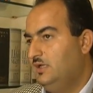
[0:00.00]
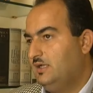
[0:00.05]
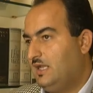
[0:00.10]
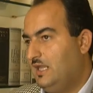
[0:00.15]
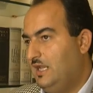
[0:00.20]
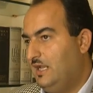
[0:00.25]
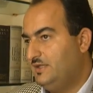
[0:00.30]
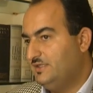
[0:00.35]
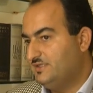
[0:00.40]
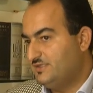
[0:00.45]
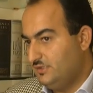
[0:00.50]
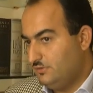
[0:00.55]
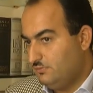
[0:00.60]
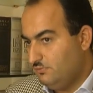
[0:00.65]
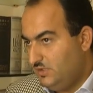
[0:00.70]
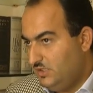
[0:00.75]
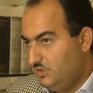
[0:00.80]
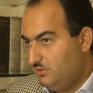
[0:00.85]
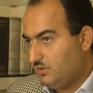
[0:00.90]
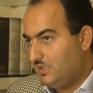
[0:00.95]
che l'hanno
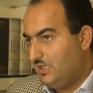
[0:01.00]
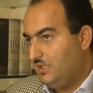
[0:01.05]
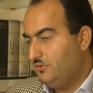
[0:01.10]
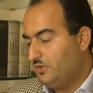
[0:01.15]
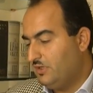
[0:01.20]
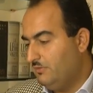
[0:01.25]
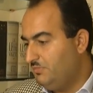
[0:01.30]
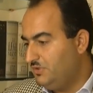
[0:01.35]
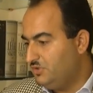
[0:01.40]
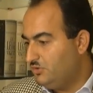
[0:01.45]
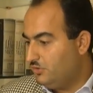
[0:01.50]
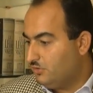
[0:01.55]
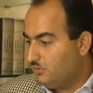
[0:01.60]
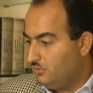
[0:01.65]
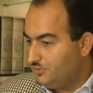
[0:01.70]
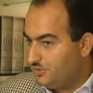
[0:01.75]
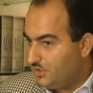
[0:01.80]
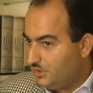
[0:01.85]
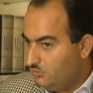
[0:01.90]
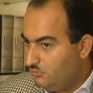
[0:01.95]
istituito che l'hanno riempito di
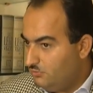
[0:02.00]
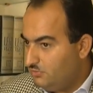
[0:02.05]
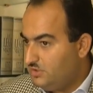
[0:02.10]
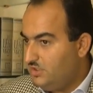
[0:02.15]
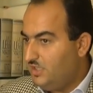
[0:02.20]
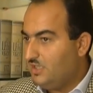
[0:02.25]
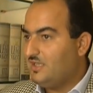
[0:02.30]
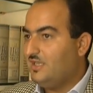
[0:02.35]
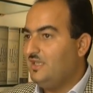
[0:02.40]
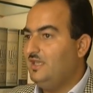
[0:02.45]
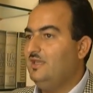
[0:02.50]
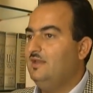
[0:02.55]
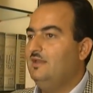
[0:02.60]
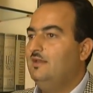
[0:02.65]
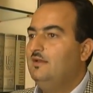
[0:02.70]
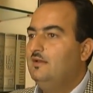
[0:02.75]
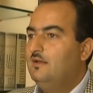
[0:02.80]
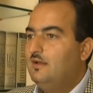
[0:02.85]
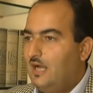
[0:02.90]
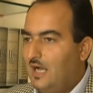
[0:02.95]
contenuti e che
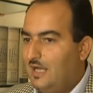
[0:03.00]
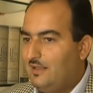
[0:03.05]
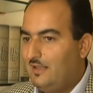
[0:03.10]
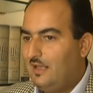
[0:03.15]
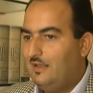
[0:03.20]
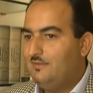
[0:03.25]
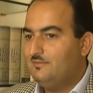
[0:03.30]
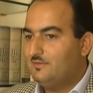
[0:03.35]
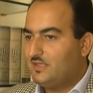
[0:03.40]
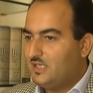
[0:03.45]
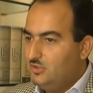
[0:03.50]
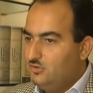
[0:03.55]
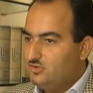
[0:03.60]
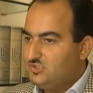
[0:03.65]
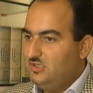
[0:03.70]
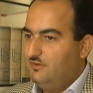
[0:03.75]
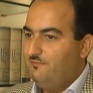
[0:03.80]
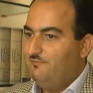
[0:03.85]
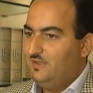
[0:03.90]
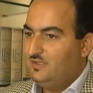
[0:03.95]
credo
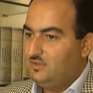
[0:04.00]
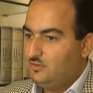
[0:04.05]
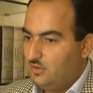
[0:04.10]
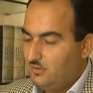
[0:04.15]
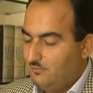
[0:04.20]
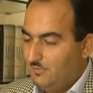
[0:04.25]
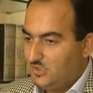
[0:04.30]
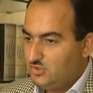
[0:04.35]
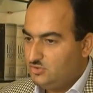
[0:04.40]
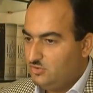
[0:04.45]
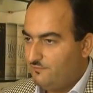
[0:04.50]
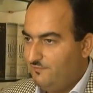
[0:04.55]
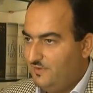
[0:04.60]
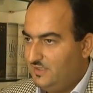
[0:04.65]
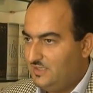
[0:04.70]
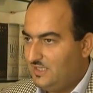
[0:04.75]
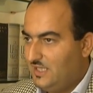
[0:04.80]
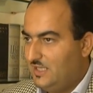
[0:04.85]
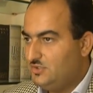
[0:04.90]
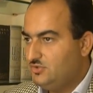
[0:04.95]
sia un vantor, maggior
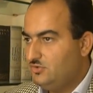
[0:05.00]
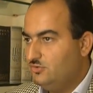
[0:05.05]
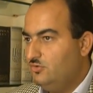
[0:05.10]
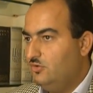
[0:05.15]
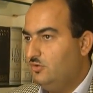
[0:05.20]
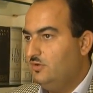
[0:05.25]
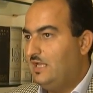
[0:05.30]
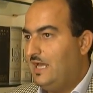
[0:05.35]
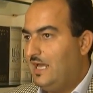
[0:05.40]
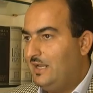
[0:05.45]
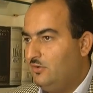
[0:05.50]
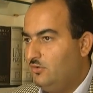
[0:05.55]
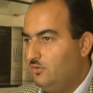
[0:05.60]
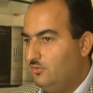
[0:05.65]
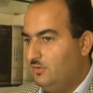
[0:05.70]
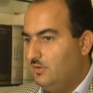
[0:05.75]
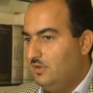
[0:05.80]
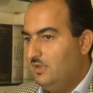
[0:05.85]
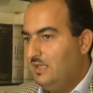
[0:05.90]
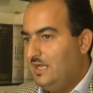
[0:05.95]
vantaggio, non
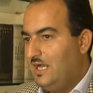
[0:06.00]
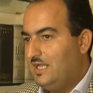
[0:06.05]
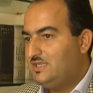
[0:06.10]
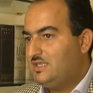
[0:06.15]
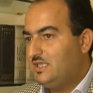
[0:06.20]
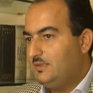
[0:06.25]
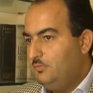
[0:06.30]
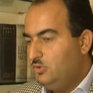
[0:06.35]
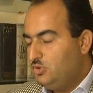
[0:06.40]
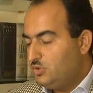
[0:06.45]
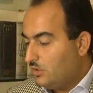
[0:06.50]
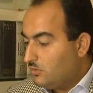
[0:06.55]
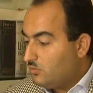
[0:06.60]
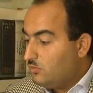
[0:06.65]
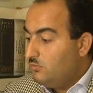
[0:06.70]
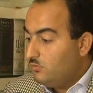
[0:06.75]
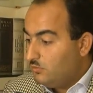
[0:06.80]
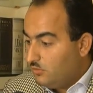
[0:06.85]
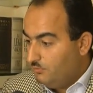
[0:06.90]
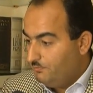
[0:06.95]
hanno attribuito
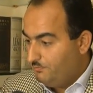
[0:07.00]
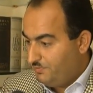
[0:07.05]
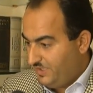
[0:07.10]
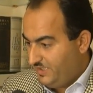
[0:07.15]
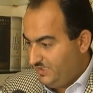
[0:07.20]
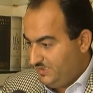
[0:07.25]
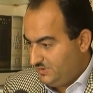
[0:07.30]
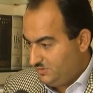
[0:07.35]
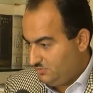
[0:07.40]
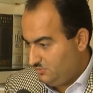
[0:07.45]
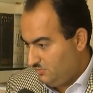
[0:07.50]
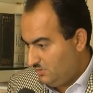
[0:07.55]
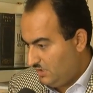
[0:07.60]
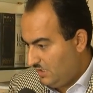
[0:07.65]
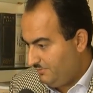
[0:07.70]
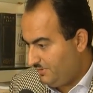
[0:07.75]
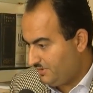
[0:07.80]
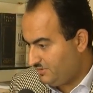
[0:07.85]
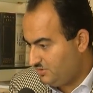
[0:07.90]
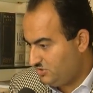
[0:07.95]
alcun compenso ai
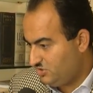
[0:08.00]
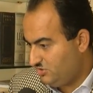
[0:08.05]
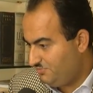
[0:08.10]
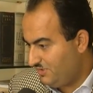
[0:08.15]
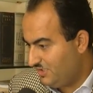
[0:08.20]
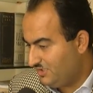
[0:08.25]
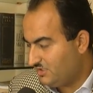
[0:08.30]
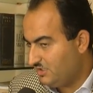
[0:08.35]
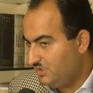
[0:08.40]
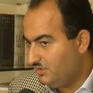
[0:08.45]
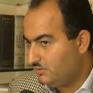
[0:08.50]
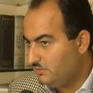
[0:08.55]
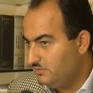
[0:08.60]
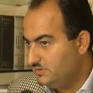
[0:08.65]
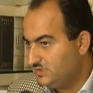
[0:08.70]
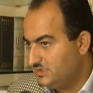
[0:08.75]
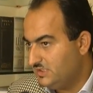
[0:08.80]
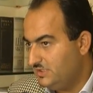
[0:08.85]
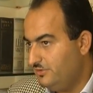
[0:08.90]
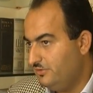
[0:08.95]
partecipanti del
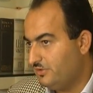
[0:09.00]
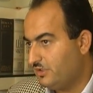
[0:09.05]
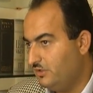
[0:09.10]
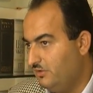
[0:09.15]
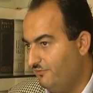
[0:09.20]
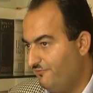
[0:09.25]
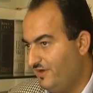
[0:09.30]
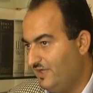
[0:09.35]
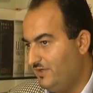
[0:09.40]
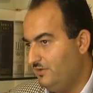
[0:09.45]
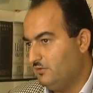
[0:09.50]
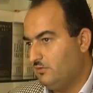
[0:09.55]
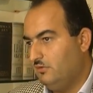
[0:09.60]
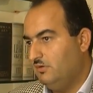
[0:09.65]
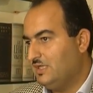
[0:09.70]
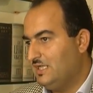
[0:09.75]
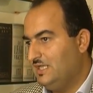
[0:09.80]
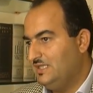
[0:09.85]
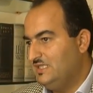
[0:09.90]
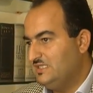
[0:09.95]
Consiglio che lo fanno con
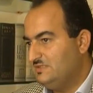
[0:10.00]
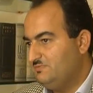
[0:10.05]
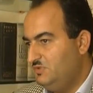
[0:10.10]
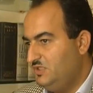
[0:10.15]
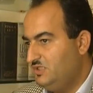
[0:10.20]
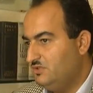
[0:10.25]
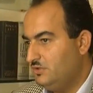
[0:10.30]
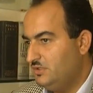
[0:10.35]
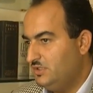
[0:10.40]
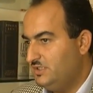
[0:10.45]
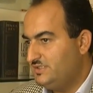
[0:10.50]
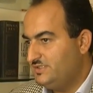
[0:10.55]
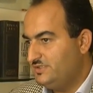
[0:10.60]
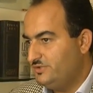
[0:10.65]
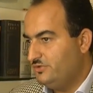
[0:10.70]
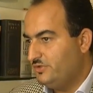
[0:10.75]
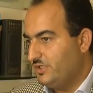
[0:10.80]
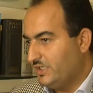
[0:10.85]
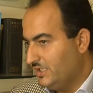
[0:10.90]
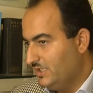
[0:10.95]
grande spirito di
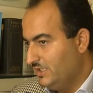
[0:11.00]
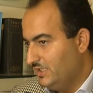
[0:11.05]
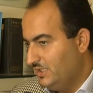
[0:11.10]
edizione